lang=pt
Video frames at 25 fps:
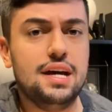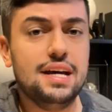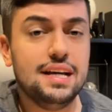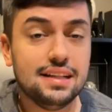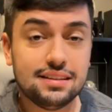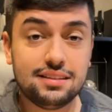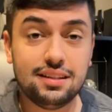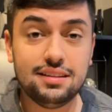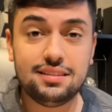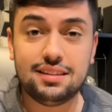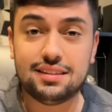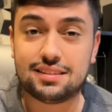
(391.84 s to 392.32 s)

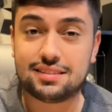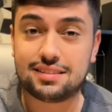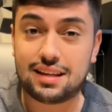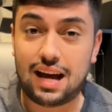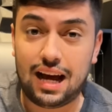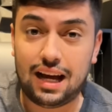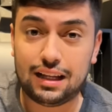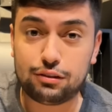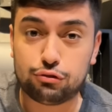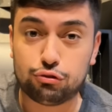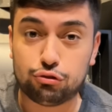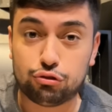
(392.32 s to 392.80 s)
se esses
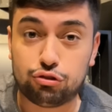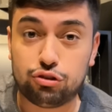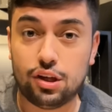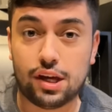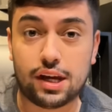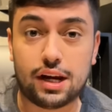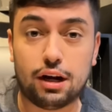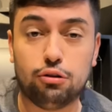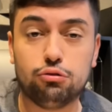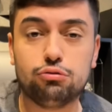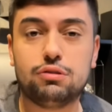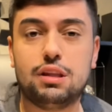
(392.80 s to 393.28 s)
atos
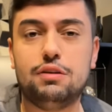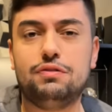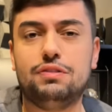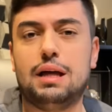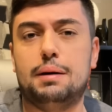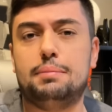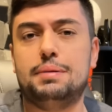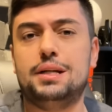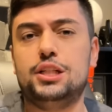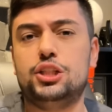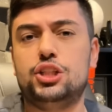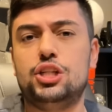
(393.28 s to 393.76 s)
serão
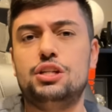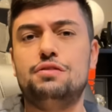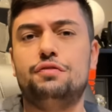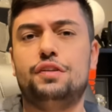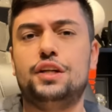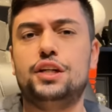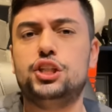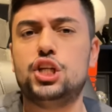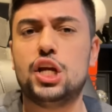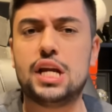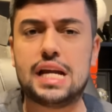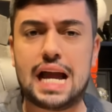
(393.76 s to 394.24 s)
devidamente
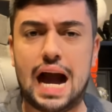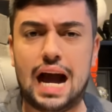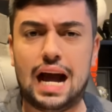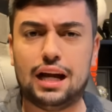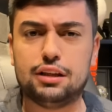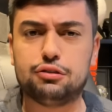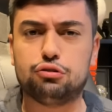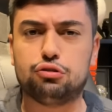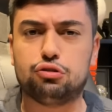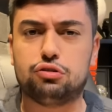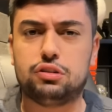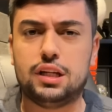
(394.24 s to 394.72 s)

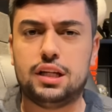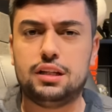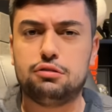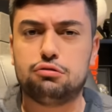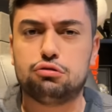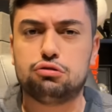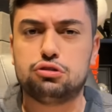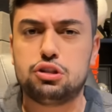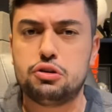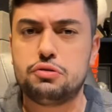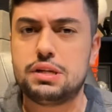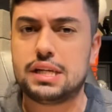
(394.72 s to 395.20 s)
investigados
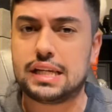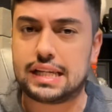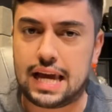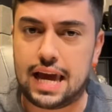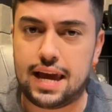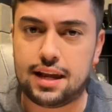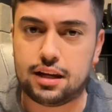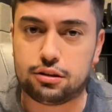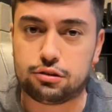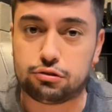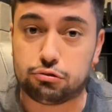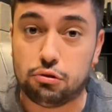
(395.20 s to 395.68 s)
dentro de um
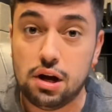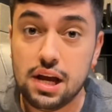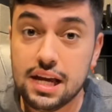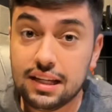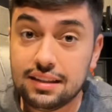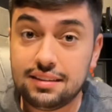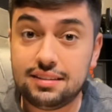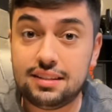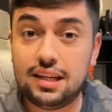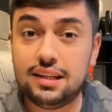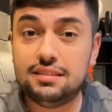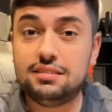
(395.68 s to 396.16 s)
inquérito,
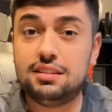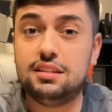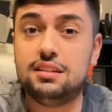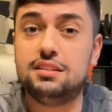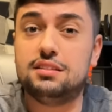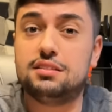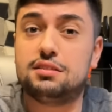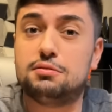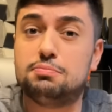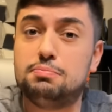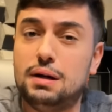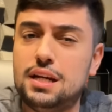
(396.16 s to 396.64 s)
se
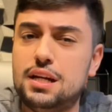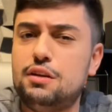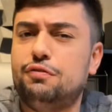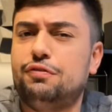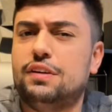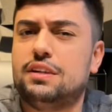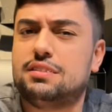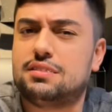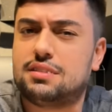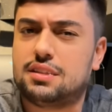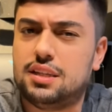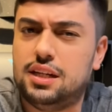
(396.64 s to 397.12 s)
esses
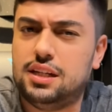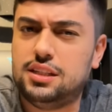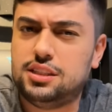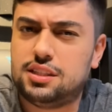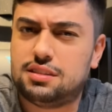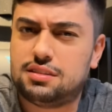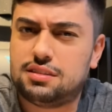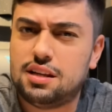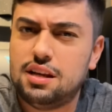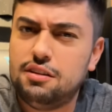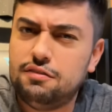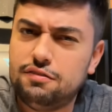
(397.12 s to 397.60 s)

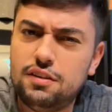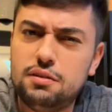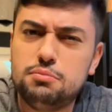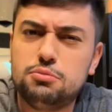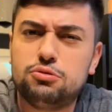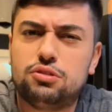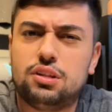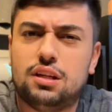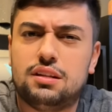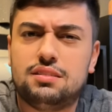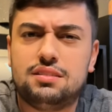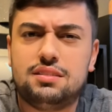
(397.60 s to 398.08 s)
manifestantes
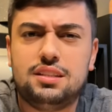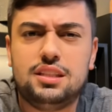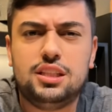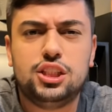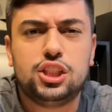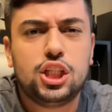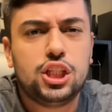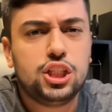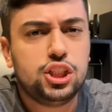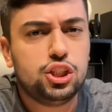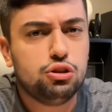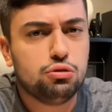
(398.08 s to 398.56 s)
vamos
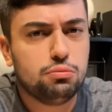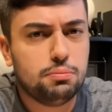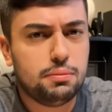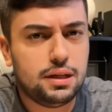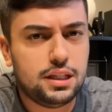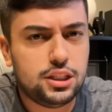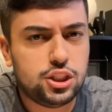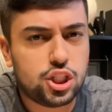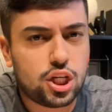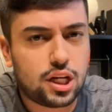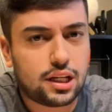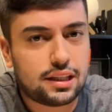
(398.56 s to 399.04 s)
assim
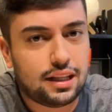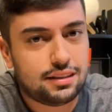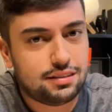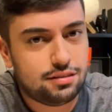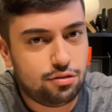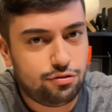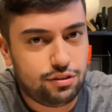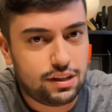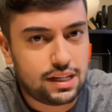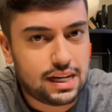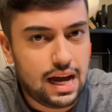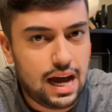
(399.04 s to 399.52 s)
gentilmente
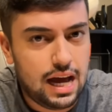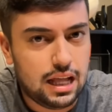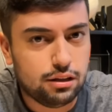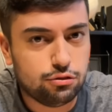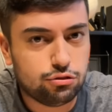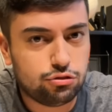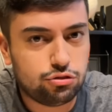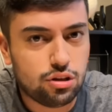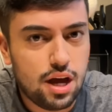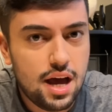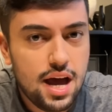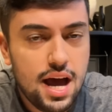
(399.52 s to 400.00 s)

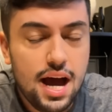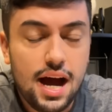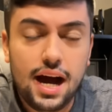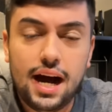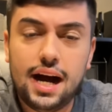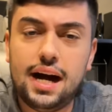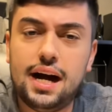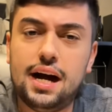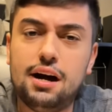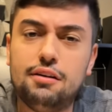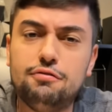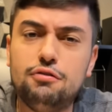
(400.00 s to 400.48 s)
classificá-los,
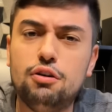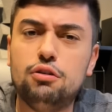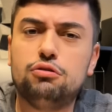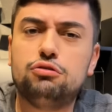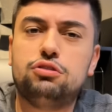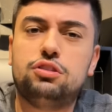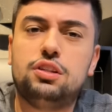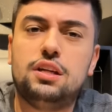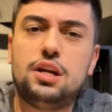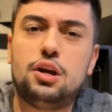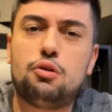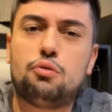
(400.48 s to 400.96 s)
ah,
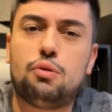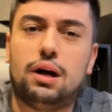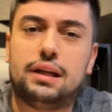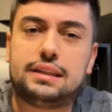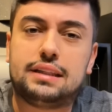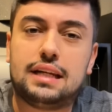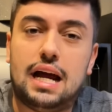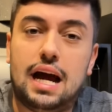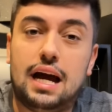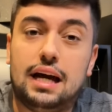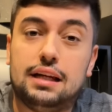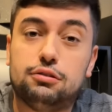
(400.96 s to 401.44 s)
vão ser
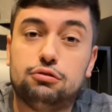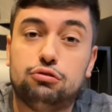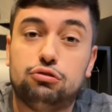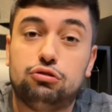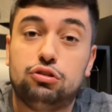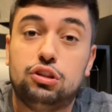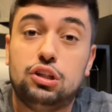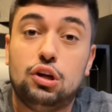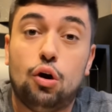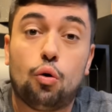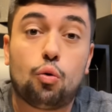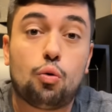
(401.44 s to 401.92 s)

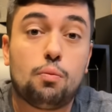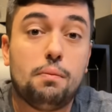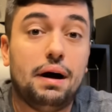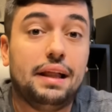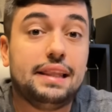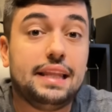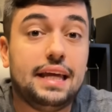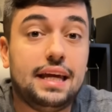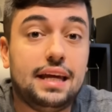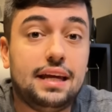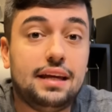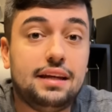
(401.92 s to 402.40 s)
enquadrados em alguma
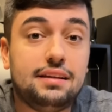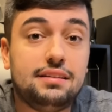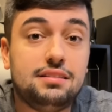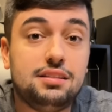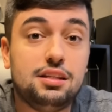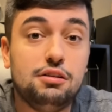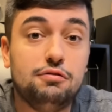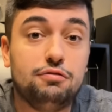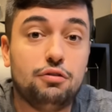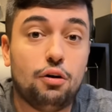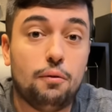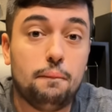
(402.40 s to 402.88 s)
lei,
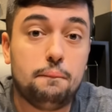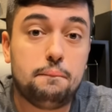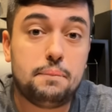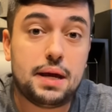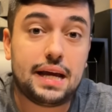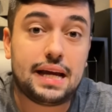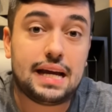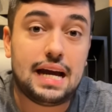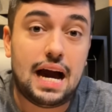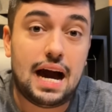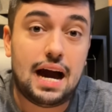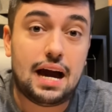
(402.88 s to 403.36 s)
se vão
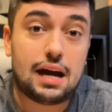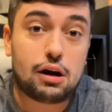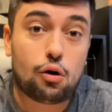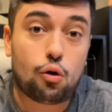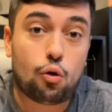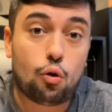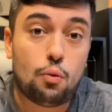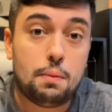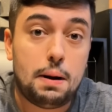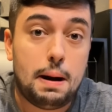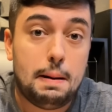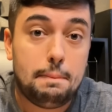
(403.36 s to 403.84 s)
pegar
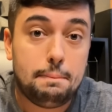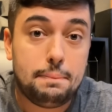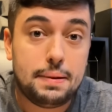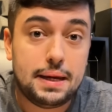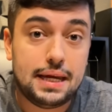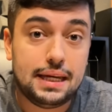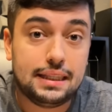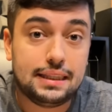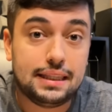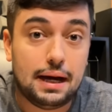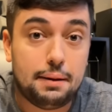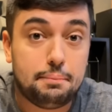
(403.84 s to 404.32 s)
alguma
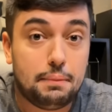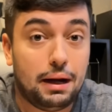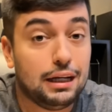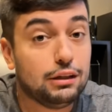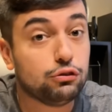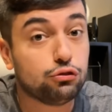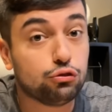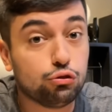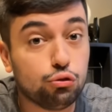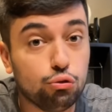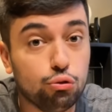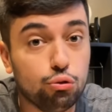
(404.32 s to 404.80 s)
pena
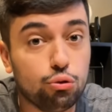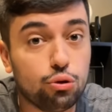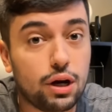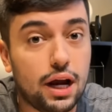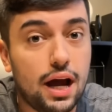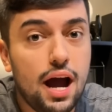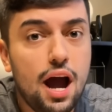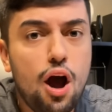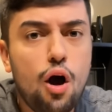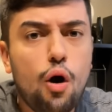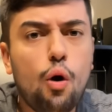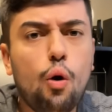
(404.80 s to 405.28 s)
mais
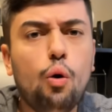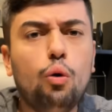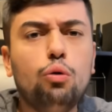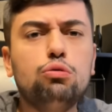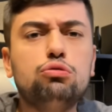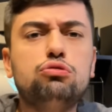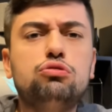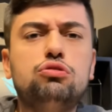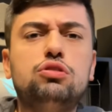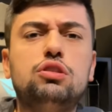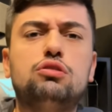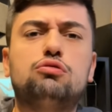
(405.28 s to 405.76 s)
dura,
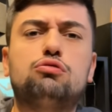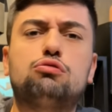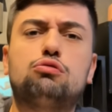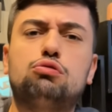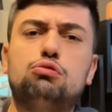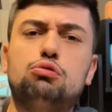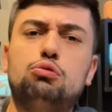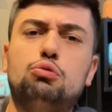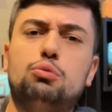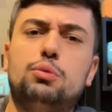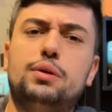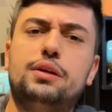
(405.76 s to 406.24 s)
ou se
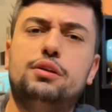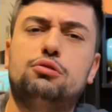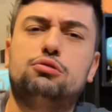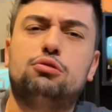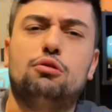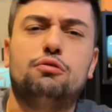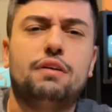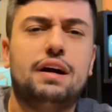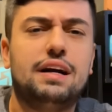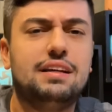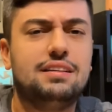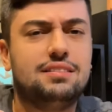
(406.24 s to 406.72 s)
tudo
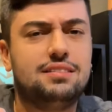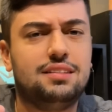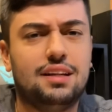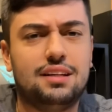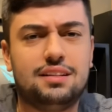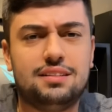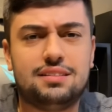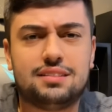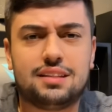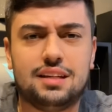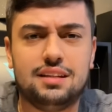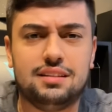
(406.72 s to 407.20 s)
isso vai
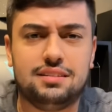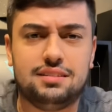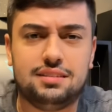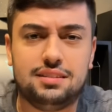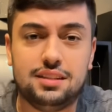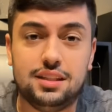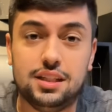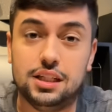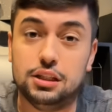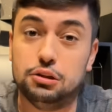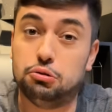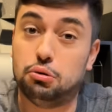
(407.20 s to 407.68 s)
ser
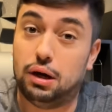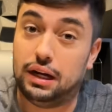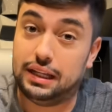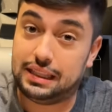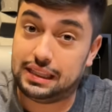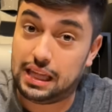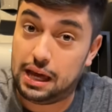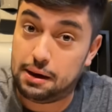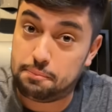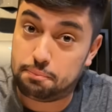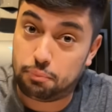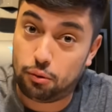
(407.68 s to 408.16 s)
esquecido,
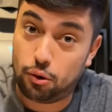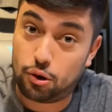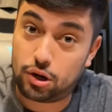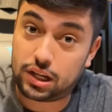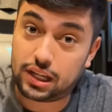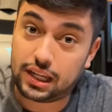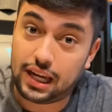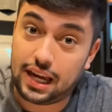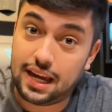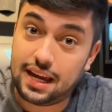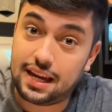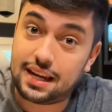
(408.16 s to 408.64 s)
até
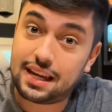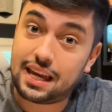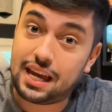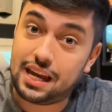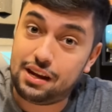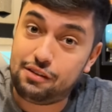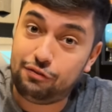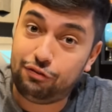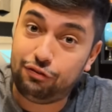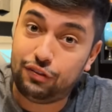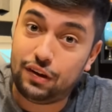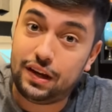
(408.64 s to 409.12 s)
porque
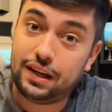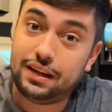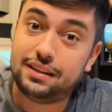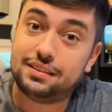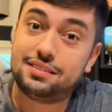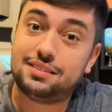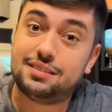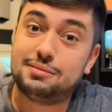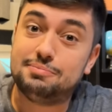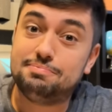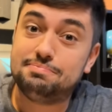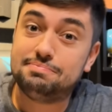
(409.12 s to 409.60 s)
quem
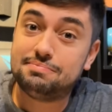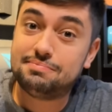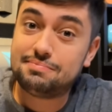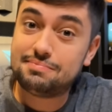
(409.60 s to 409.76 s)
fez